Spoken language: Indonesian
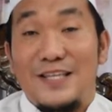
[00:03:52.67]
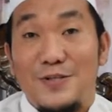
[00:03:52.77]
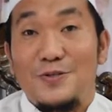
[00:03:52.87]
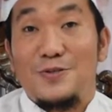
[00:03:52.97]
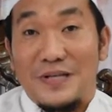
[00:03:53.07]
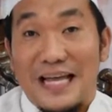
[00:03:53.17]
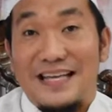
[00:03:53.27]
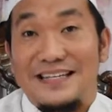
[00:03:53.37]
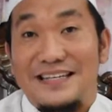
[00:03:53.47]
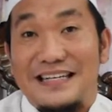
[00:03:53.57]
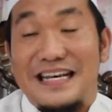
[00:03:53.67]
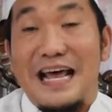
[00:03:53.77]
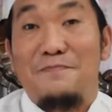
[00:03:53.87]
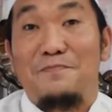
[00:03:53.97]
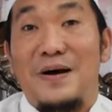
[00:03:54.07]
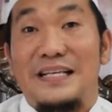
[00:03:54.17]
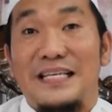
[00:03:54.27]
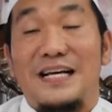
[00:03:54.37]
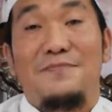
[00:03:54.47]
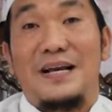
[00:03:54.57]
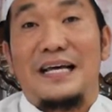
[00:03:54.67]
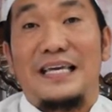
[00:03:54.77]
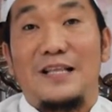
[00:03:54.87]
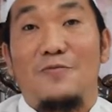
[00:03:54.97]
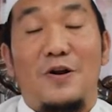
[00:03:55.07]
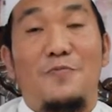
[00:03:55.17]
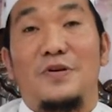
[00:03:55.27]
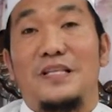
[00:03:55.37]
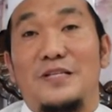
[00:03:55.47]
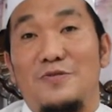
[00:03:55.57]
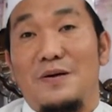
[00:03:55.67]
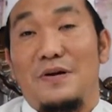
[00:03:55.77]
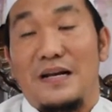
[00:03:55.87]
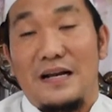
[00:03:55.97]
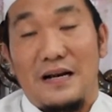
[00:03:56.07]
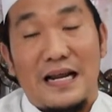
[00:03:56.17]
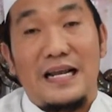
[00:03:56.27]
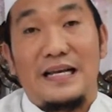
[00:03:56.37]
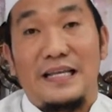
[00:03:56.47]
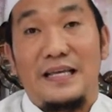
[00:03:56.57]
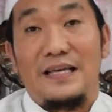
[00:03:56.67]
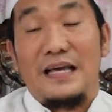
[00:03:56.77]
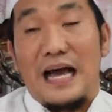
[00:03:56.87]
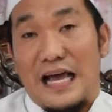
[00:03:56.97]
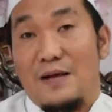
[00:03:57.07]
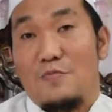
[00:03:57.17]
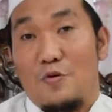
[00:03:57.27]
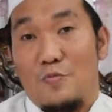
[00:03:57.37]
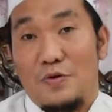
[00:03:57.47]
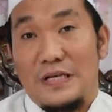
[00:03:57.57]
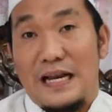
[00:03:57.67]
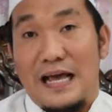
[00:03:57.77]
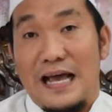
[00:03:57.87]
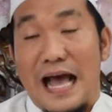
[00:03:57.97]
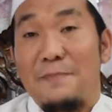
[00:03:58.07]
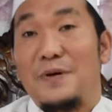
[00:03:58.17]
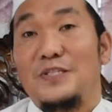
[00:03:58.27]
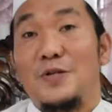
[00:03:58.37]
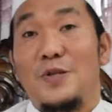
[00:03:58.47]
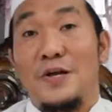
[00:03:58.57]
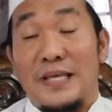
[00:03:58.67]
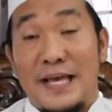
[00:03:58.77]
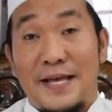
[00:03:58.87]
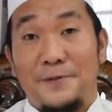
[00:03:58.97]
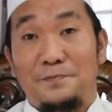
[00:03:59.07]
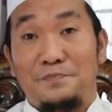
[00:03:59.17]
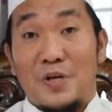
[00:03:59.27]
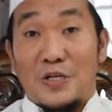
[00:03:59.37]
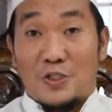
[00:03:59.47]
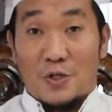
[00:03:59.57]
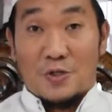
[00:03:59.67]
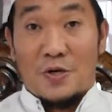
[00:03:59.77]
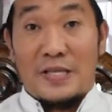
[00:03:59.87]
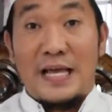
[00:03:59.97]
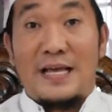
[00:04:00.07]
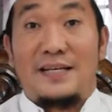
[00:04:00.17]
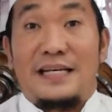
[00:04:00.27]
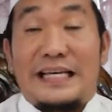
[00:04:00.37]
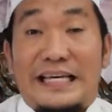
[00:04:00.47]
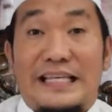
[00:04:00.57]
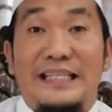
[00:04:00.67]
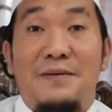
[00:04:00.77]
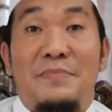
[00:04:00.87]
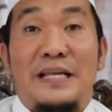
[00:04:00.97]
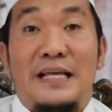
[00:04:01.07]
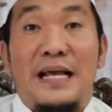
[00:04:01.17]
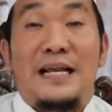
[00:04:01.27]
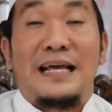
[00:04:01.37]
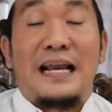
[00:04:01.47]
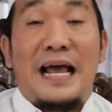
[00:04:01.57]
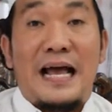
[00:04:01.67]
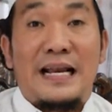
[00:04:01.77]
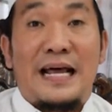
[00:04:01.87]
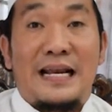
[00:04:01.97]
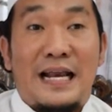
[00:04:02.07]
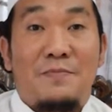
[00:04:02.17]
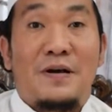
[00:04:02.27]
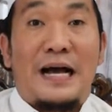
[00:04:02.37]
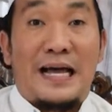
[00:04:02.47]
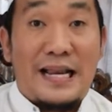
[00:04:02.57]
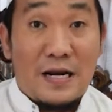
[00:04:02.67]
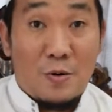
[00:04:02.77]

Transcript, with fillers: itu juga dampaknya kepada kita walaupun kita sudah berada di alam kubur sana apa contohnya Contohnya kita meninggalkan anak dalam keadaan